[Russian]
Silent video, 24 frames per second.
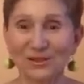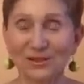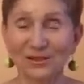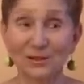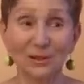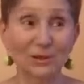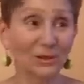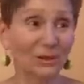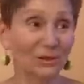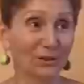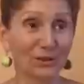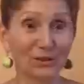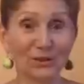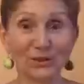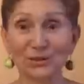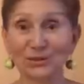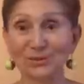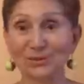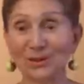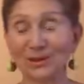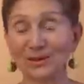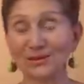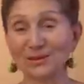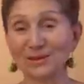Я, говорит, даже
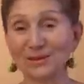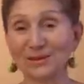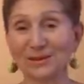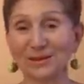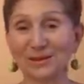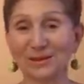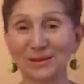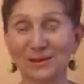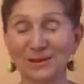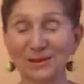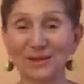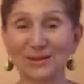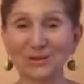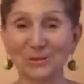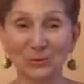как-то так, говорит,